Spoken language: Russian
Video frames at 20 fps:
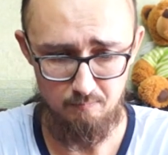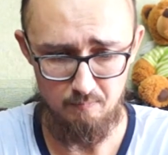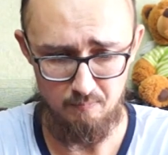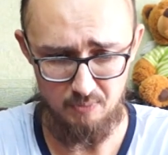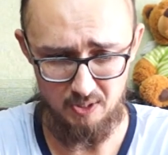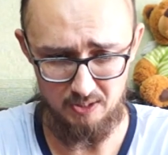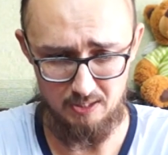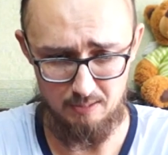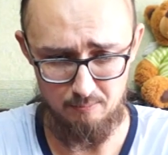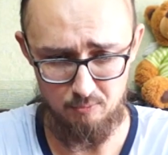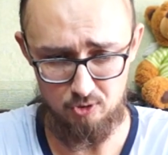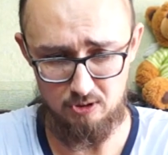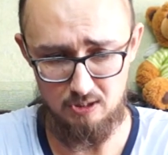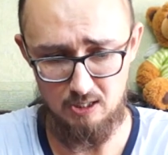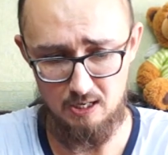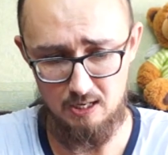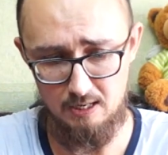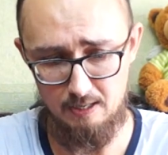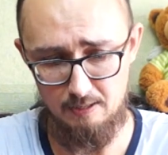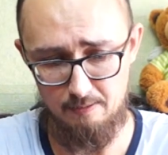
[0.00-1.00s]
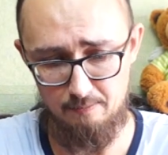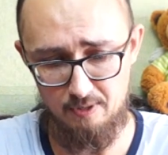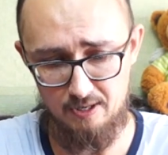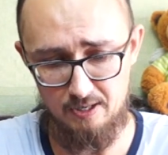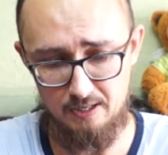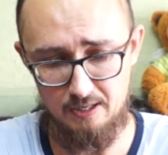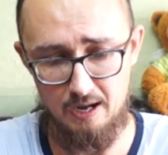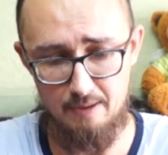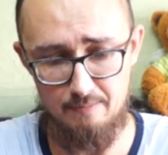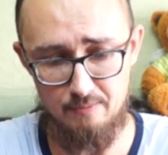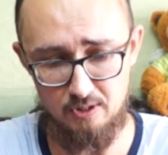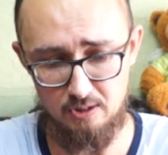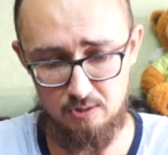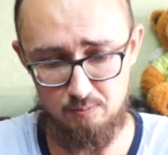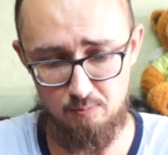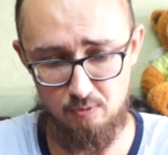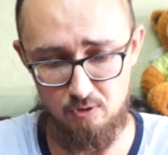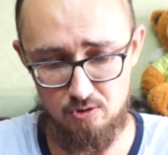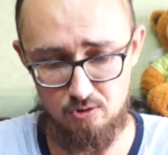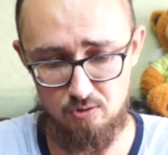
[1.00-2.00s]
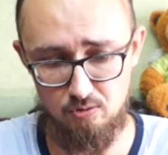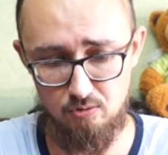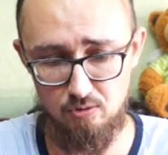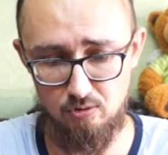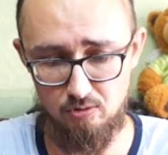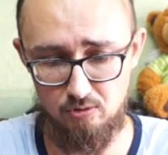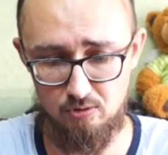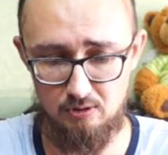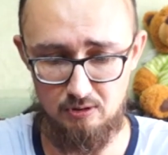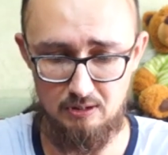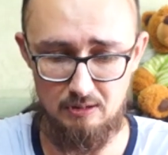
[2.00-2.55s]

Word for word: потому что мои камеры используют